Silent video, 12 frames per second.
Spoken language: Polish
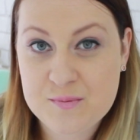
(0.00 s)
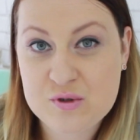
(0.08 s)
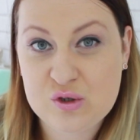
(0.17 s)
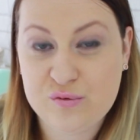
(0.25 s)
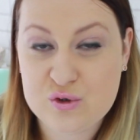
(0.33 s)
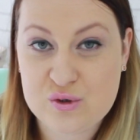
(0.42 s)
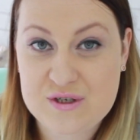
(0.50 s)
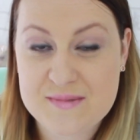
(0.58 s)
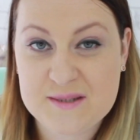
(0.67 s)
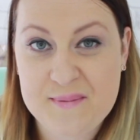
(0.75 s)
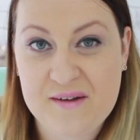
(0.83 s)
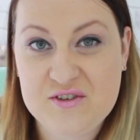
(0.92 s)
przepisów już u
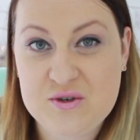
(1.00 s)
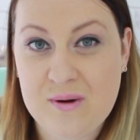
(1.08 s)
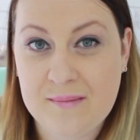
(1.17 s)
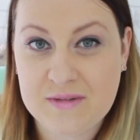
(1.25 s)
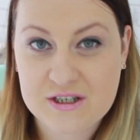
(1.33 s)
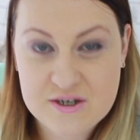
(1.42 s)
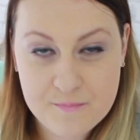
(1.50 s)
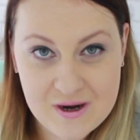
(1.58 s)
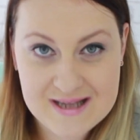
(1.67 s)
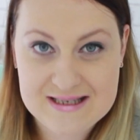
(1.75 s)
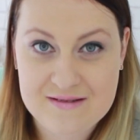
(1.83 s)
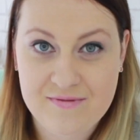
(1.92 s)
siebie sprawdziłam, także
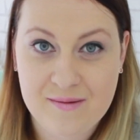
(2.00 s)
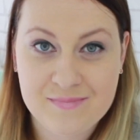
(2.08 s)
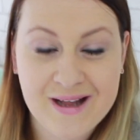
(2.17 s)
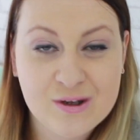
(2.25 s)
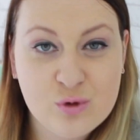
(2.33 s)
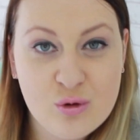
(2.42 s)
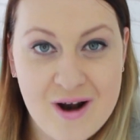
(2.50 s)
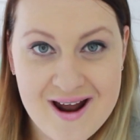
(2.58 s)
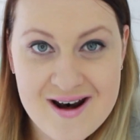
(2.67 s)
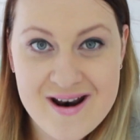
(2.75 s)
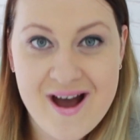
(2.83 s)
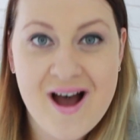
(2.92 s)
polecam Wam.
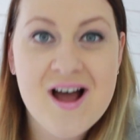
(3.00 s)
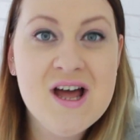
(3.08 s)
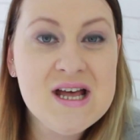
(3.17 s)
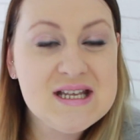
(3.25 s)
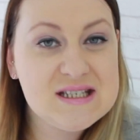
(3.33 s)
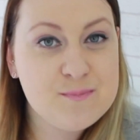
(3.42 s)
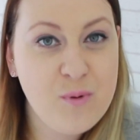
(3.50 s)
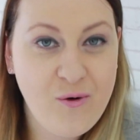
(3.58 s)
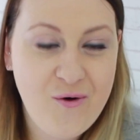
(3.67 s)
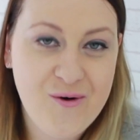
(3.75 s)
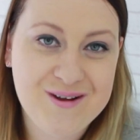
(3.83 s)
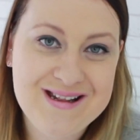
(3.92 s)
Naturalna,
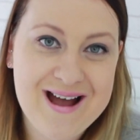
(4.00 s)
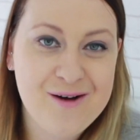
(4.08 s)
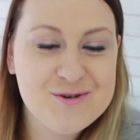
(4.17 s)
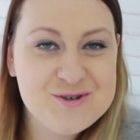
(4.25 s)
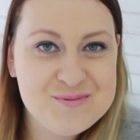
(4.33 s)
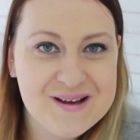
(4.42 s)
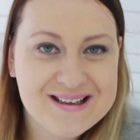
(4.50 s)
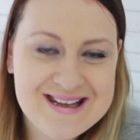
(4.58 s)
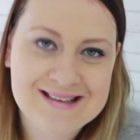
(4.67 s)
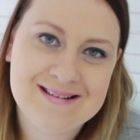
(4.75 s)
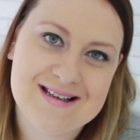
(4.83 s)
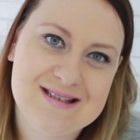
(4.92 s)
spokojna,
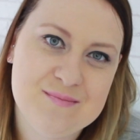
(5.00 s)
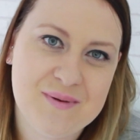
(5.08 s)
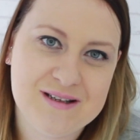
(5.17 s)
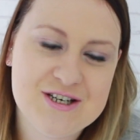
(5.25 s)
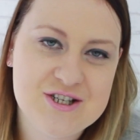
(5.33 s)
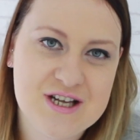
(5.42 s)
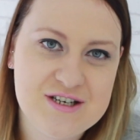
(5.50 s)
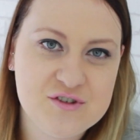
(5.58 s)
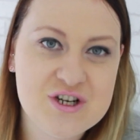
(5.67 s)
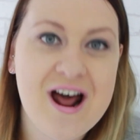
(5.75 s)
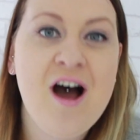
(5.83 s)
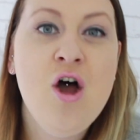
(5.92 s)
uśmiechnięta, sympatyczna
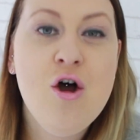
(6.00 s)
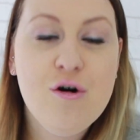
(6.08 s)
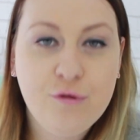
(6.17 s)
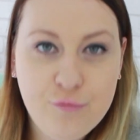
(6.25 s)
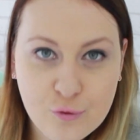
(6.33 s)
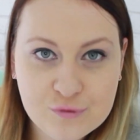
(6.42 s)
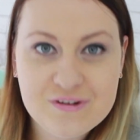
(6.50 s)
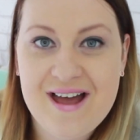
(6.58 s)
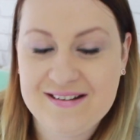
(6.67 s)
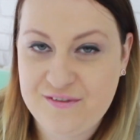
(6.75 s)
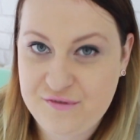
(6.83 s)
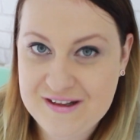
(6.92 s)
dziewczyna, Food
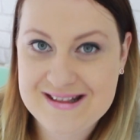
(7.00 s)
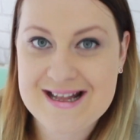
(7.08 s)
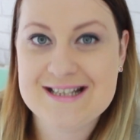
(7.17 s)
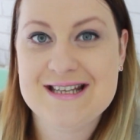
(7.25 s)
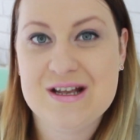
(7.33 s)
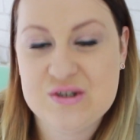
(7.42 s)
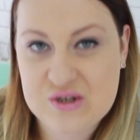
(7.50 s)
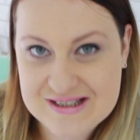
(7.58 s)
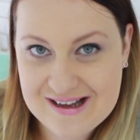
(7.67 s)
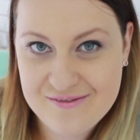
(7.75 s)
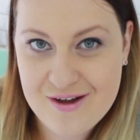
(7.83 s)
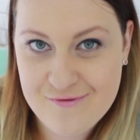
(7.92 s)
and Fitness
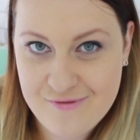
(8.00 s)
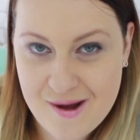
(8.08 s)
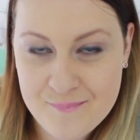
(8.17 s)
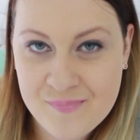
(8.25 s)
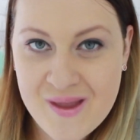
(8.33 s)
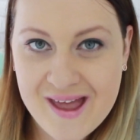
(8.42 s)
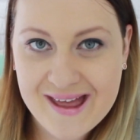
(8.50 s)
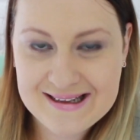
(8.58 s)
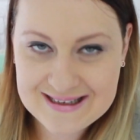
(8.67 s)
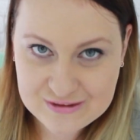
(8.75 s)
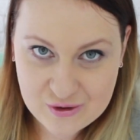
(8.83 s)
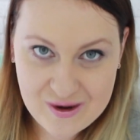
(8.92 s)
zostawiam Wam
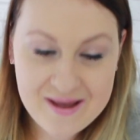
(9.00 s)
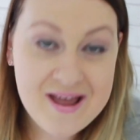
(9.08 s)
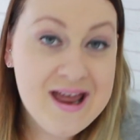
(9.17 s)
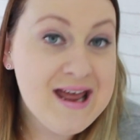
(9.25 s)
e, na dole.